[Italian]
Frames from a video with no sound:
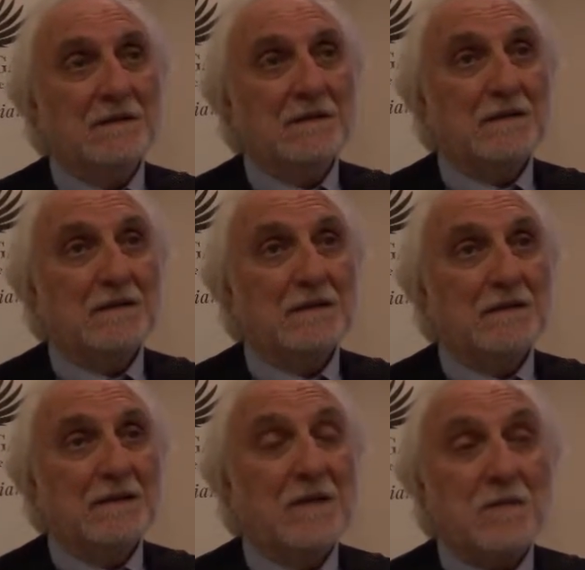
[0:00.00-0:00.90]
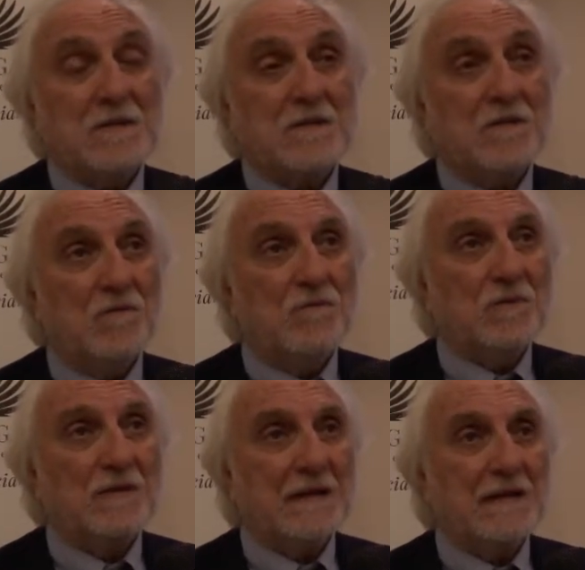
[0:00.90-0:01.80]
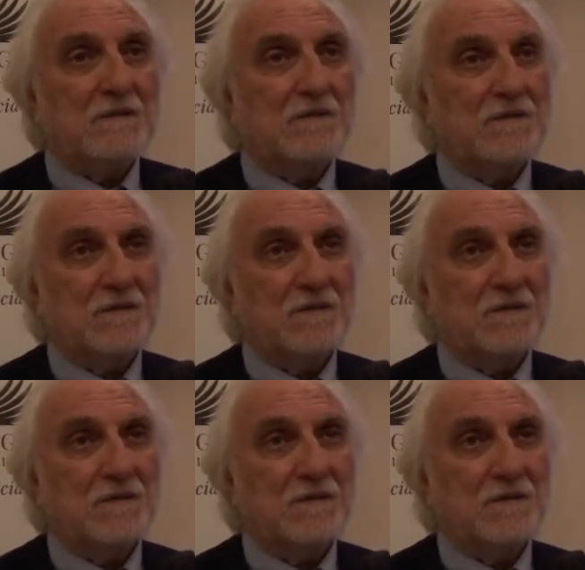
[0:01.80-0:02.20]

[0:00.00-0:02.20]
eh, e questo ha comportato